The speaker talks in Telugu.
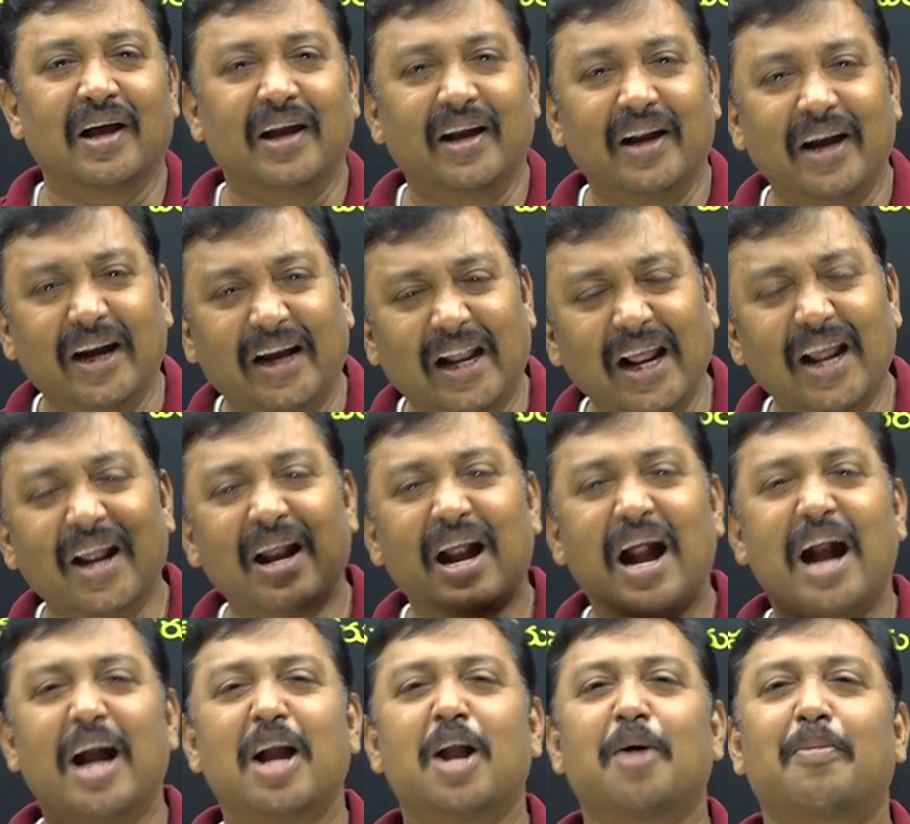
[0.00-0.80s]
లిటిల్
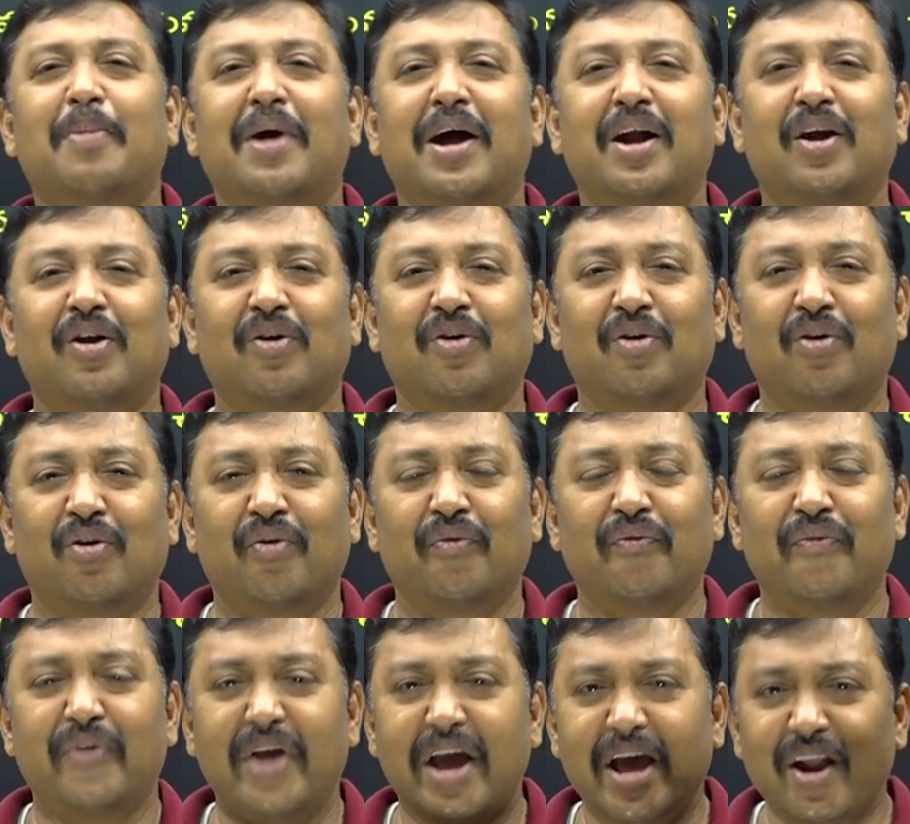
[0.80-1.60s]
అండమాన్ను
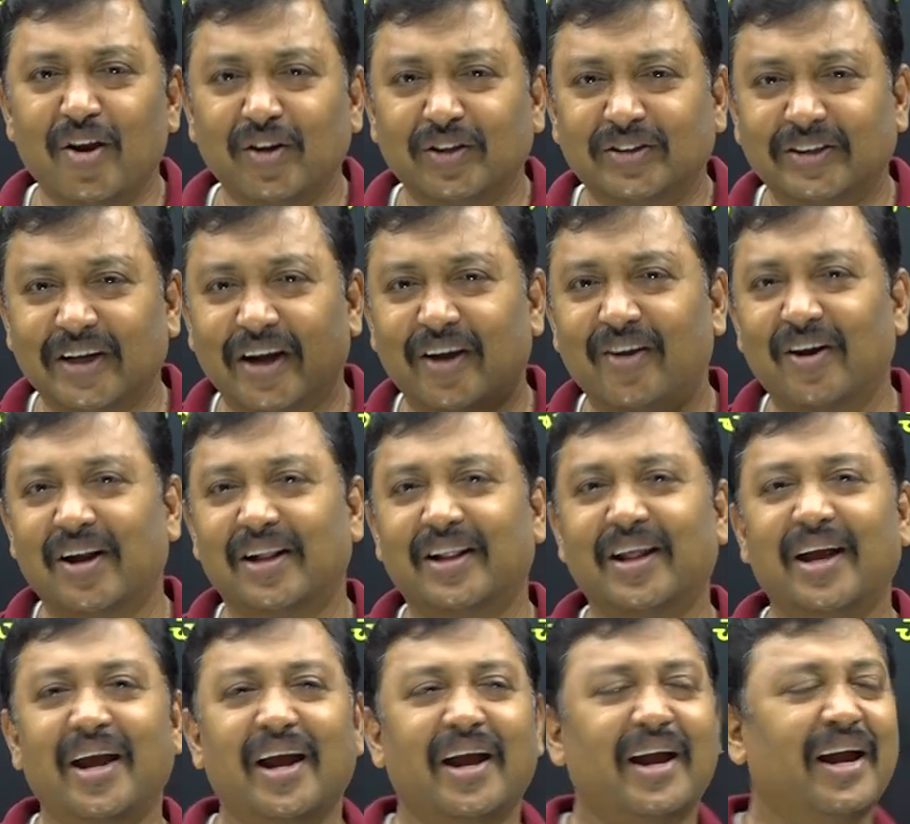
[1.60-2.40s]
వేరు చేయున్నది